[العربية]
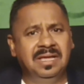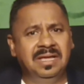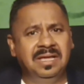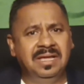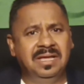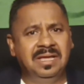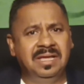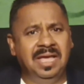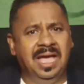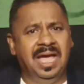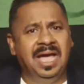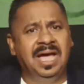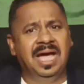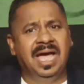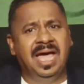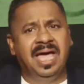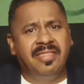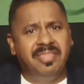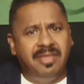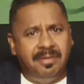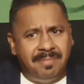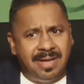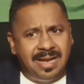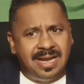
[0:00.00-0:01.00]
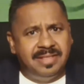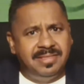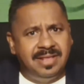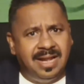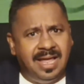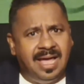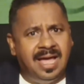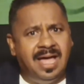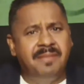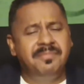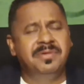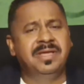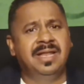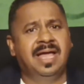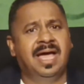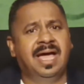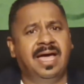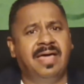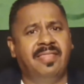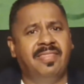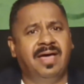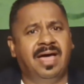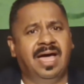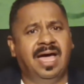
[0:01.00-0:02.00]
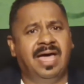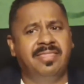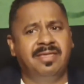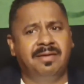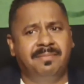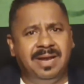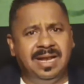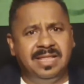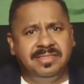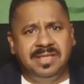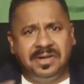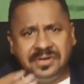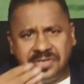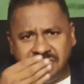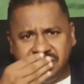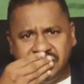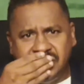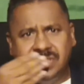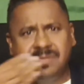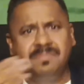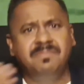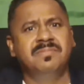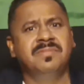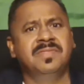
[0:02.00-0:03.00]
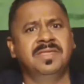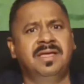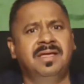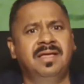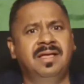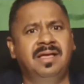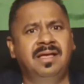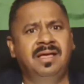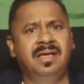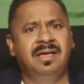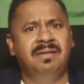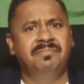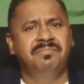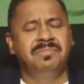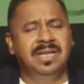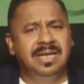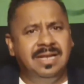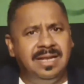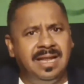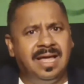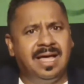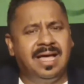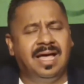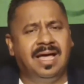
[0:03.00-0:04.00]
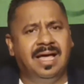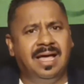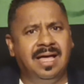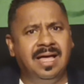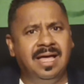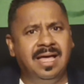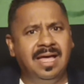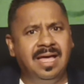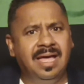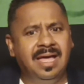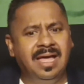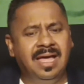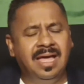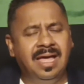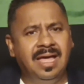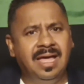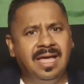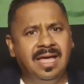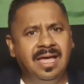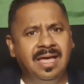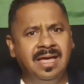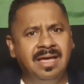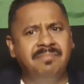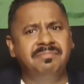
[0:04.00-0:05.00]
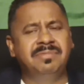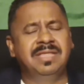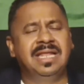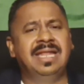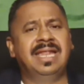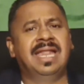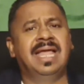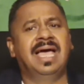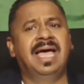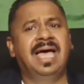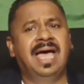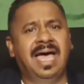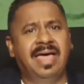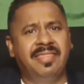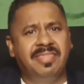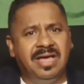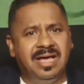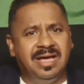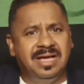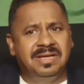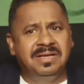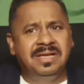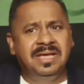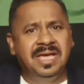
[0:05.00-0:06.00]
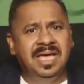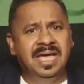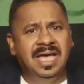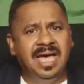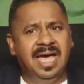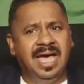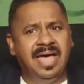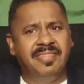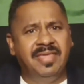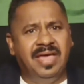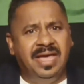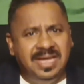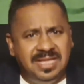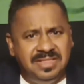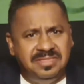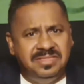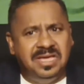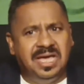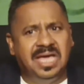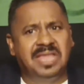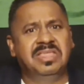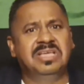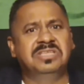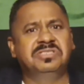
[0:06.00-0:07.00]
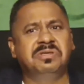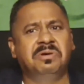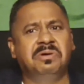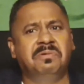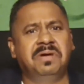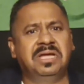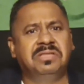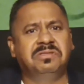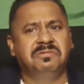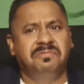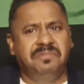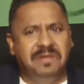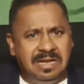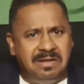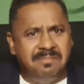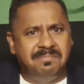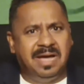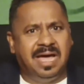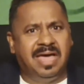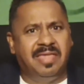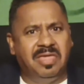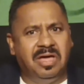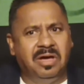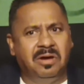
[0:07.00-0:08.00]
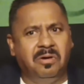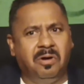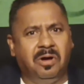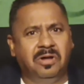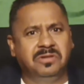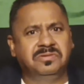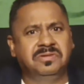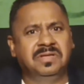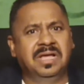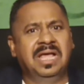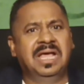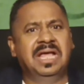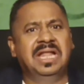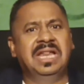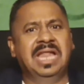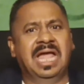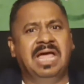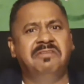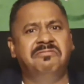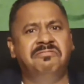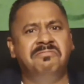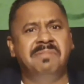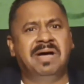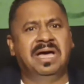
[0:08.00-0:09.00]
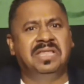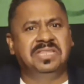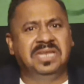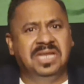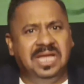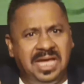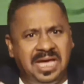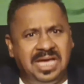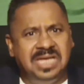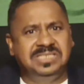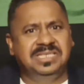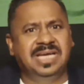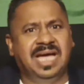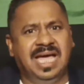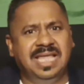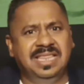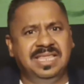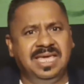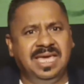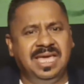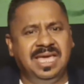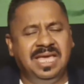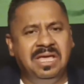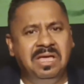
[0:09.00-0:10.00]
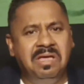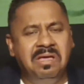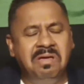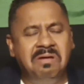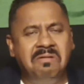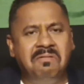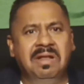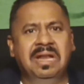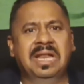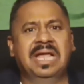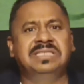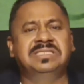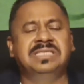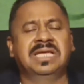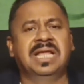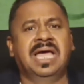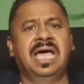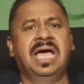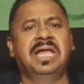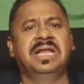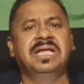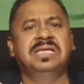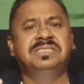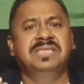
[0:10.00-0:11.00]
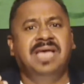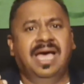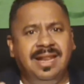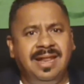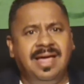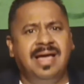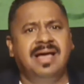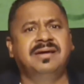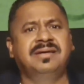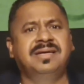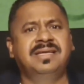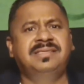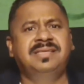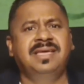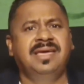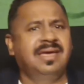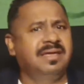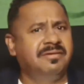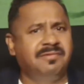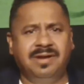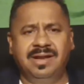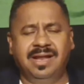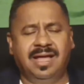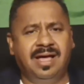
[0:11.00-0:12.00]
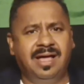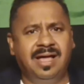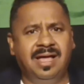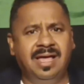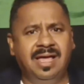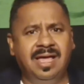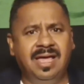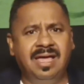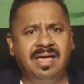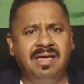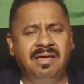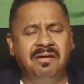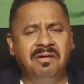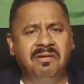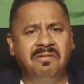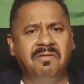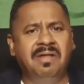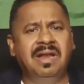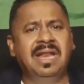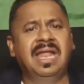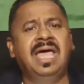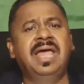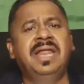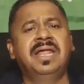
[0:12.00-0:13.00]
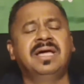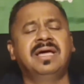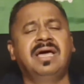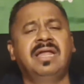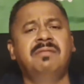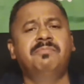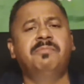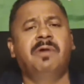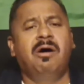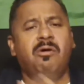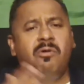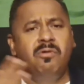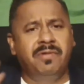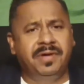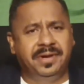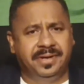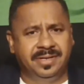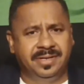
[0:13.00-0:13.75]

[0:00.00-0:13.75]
يا اخي هذا بلد العامين هذا هذا بلد الرزق الحمد لله الحمد لله هذا هذا هندي هذا سويت فيلم هذا جوت لايف ما ادري ايش هذه والله صراحه انا زعلان كثير والله والله احنا قلب اور